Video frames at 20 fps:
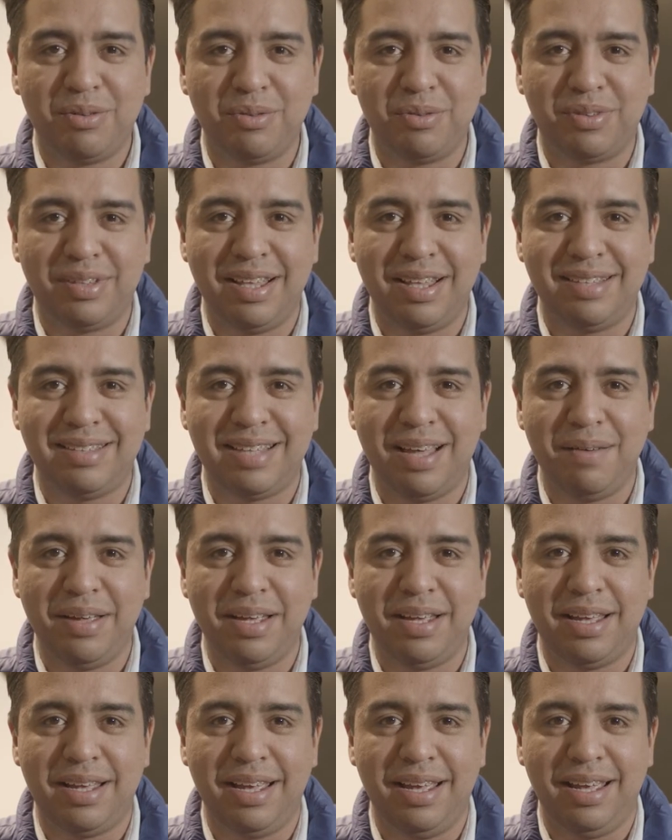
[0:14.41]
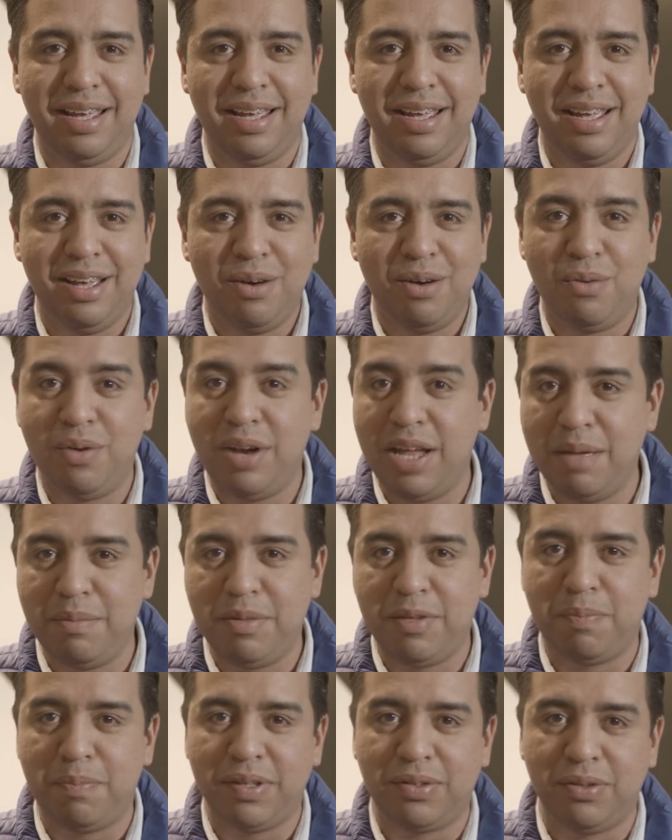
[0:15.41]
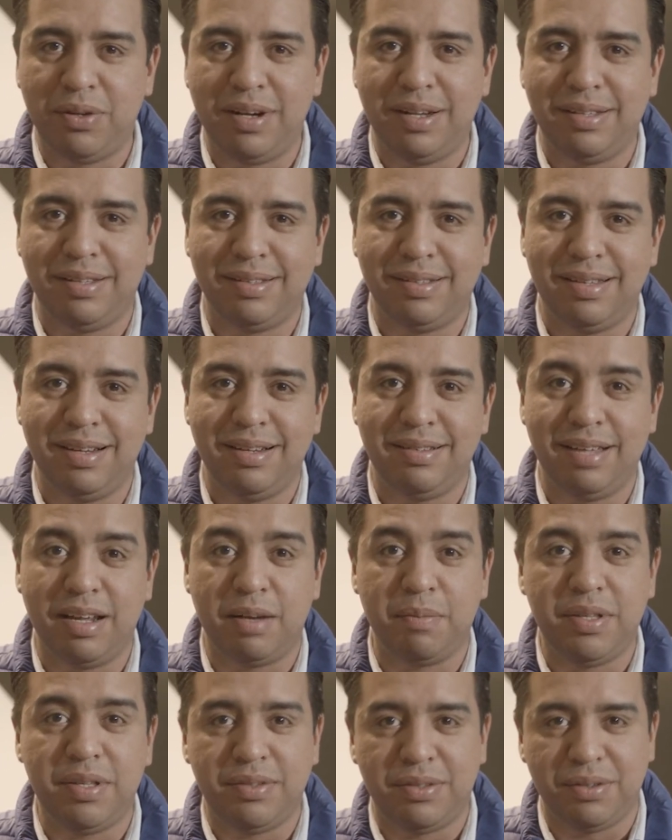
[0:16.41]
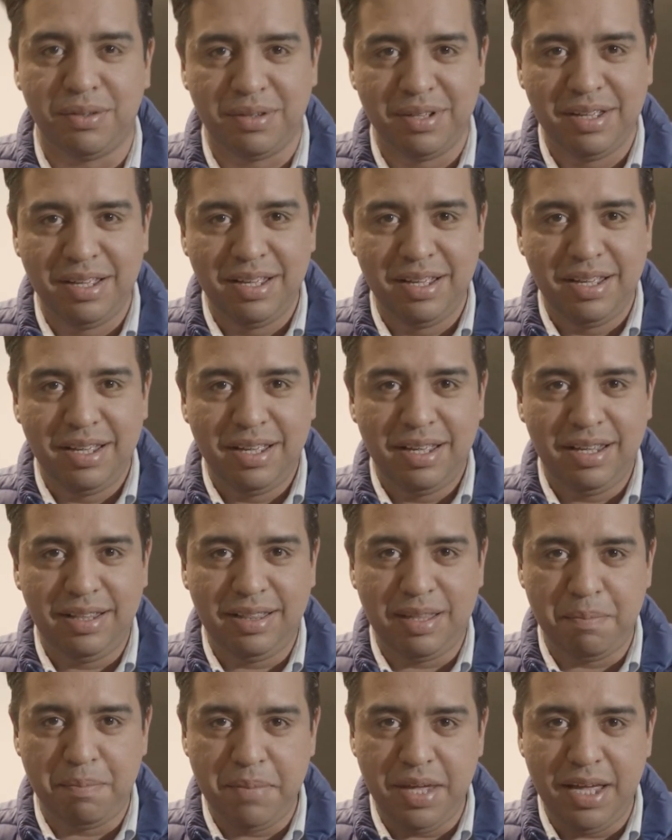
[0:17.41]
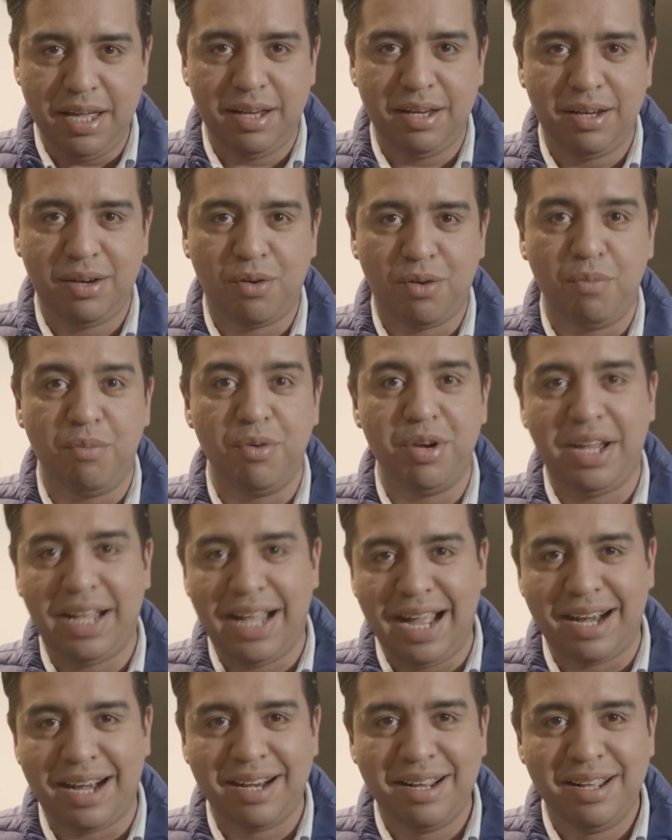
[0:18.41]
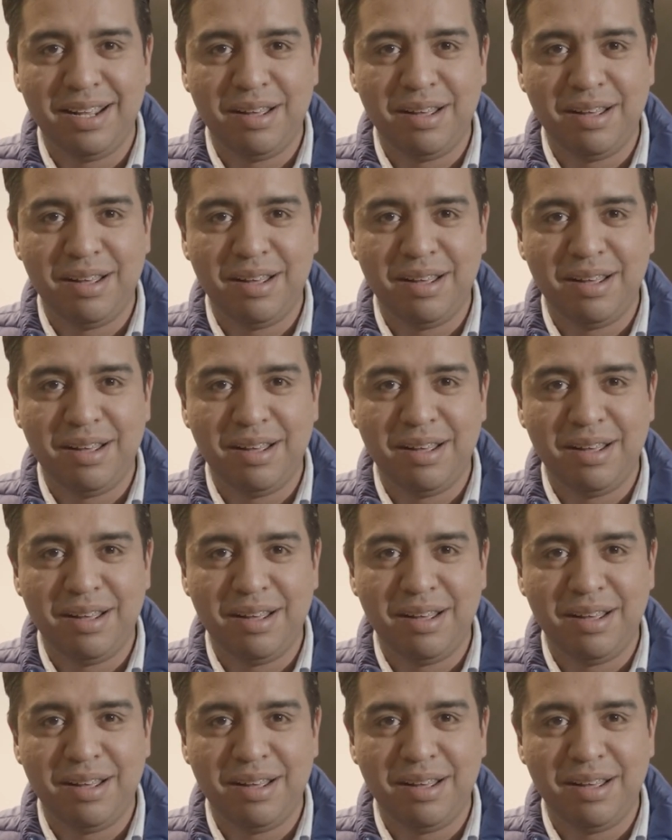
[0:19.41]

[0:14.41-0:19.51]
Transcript: Ustedes saben que una de mis pasiones es el servicio y también comunicar.